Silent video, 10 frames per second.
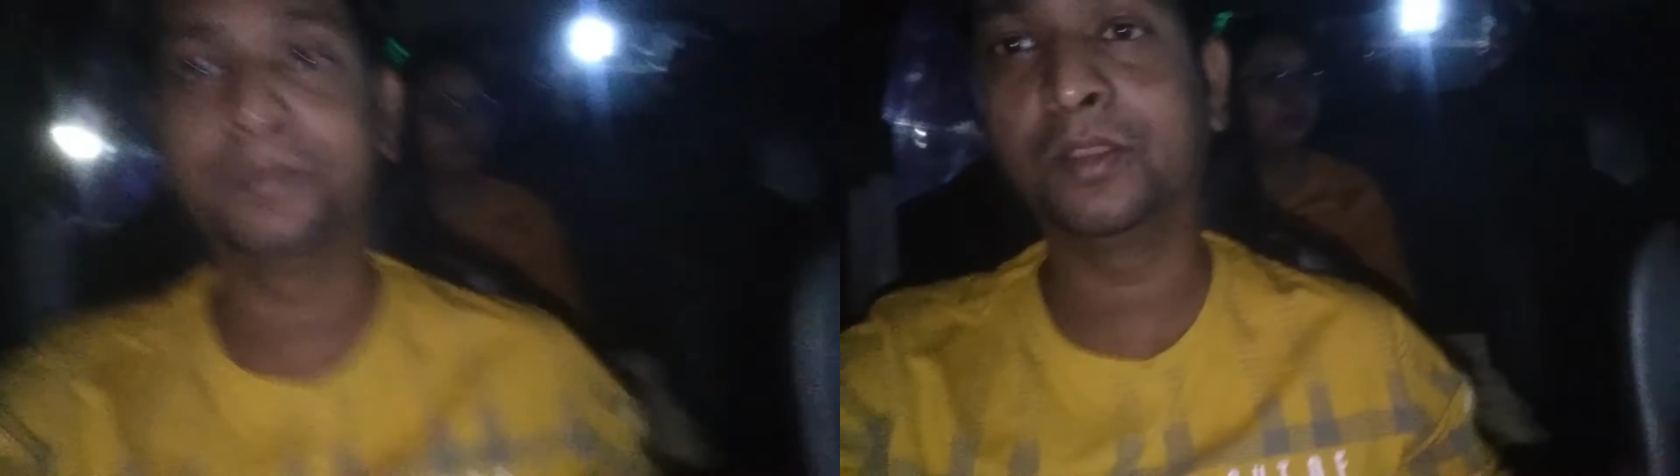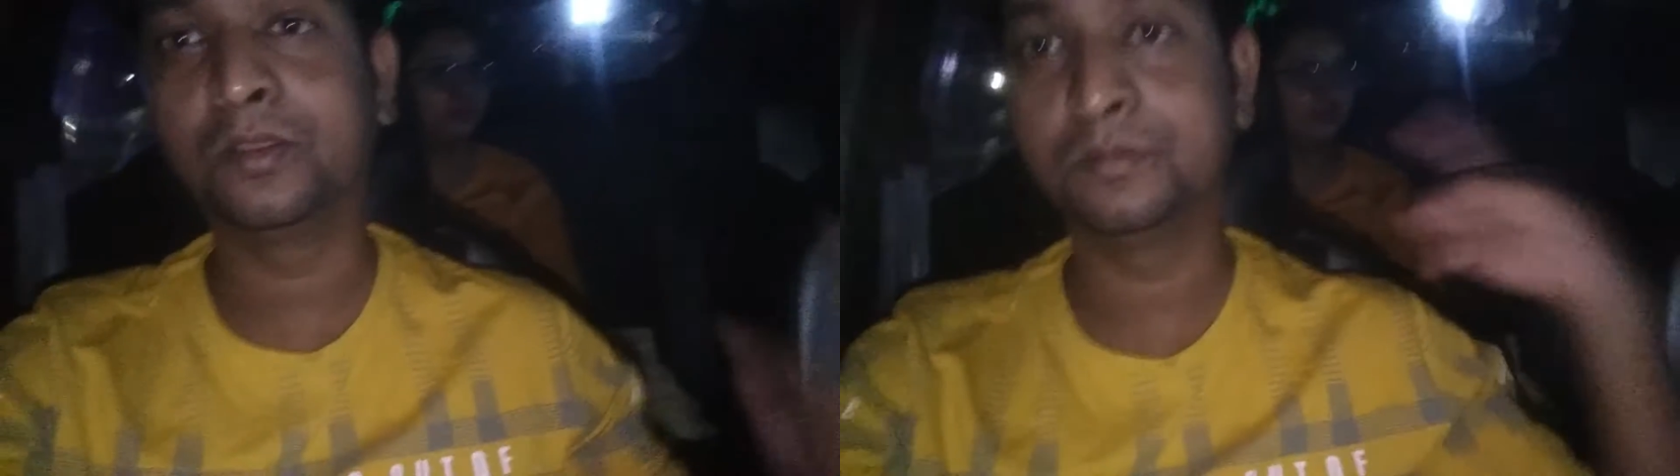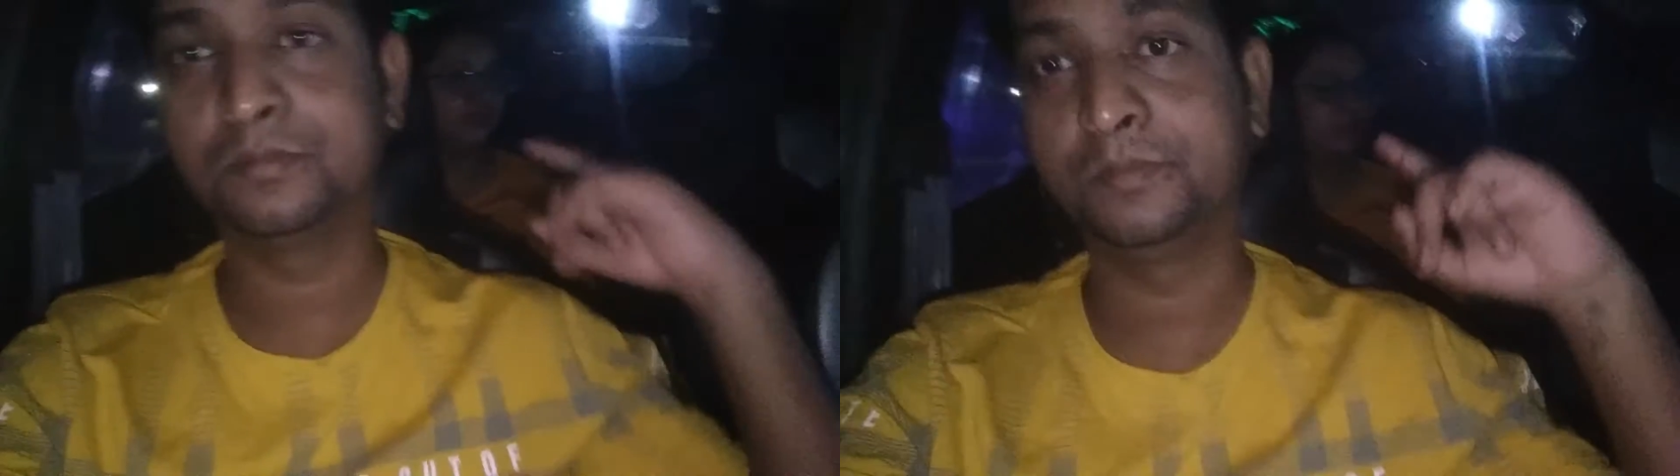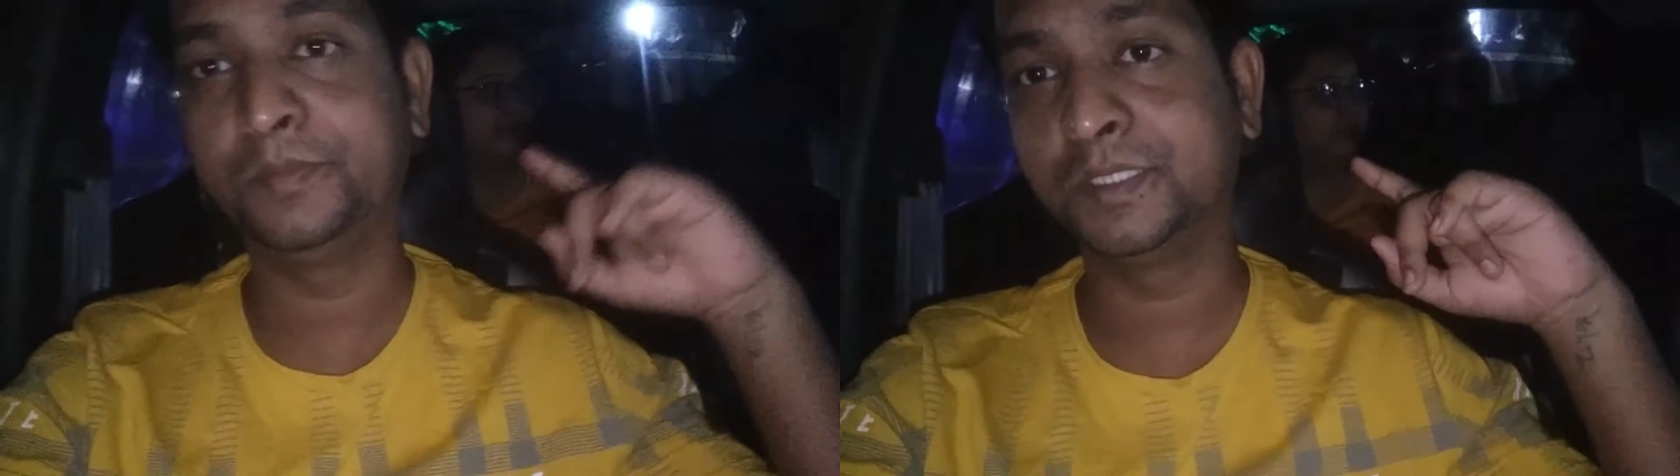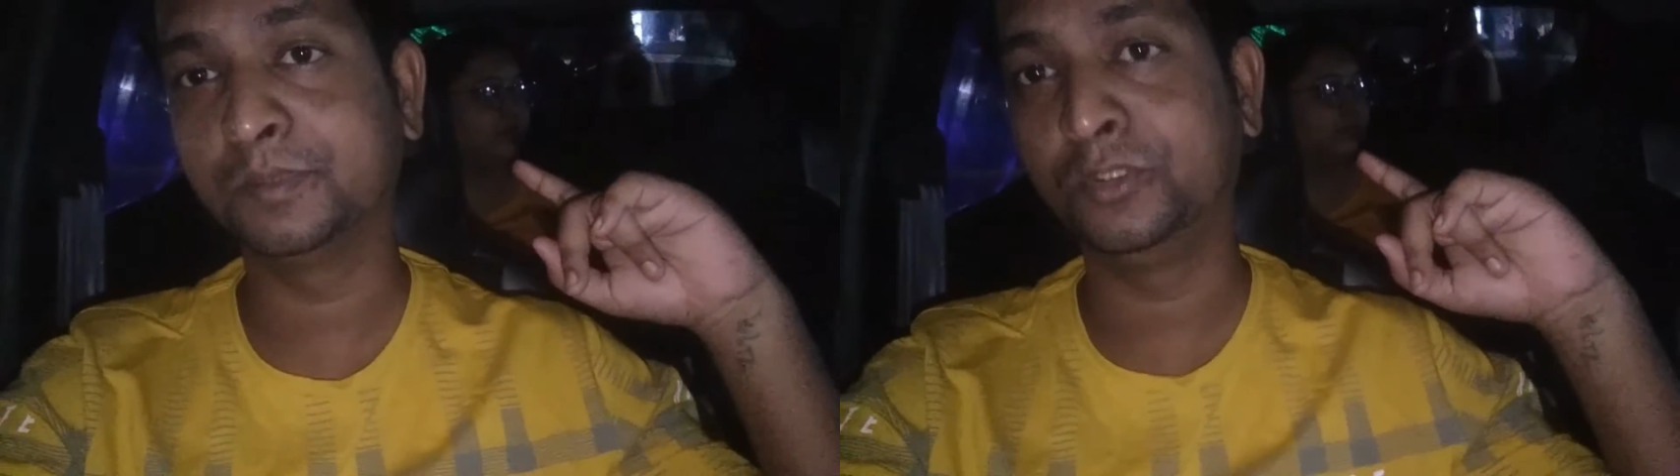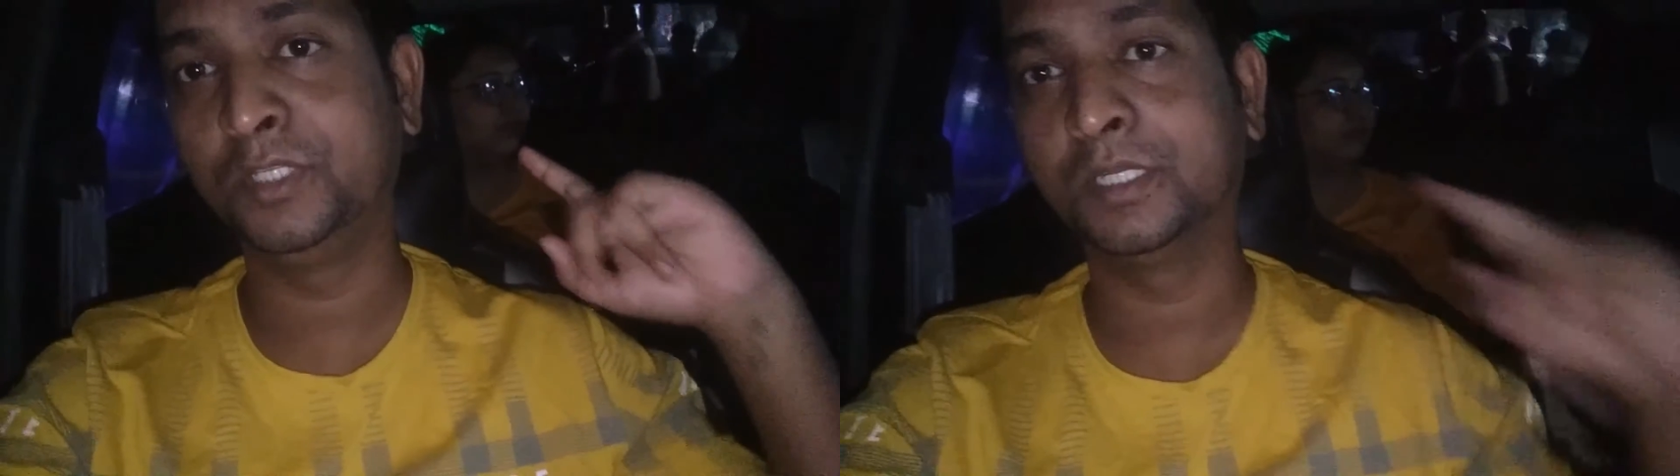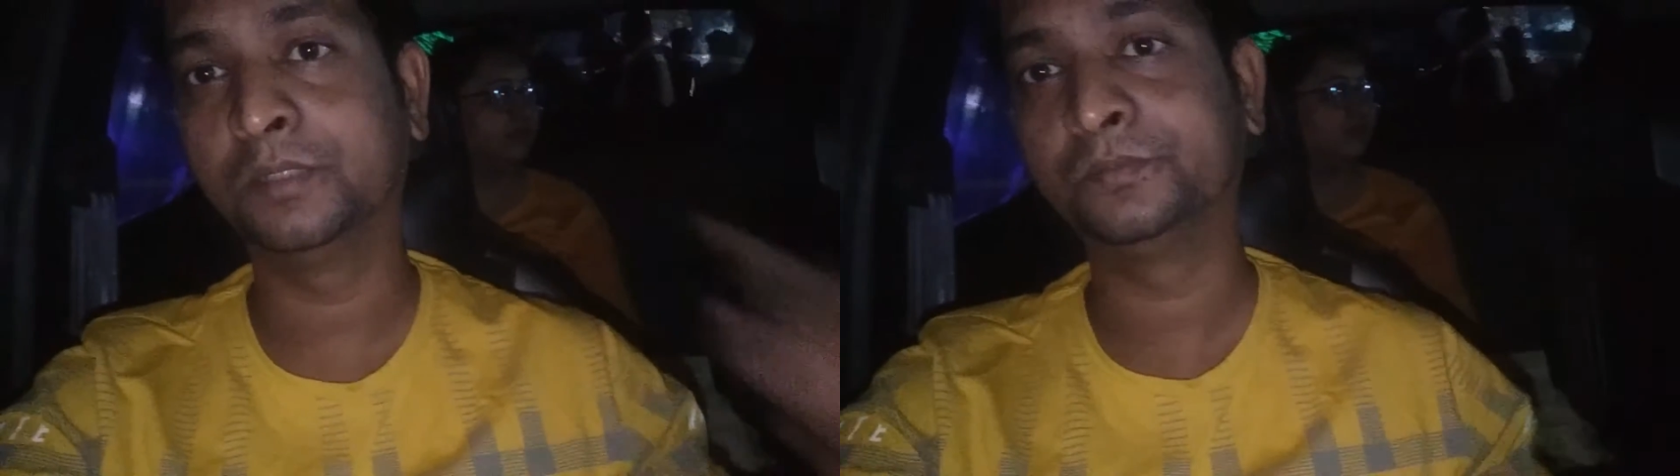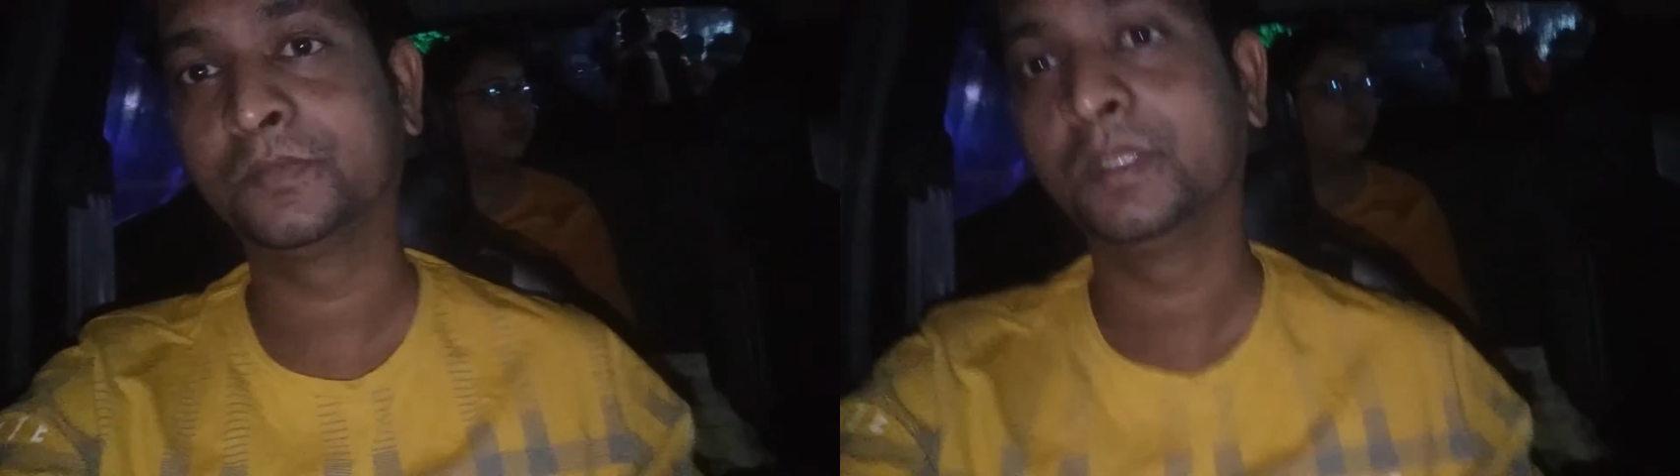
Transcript: मैं और पीछे मोनिका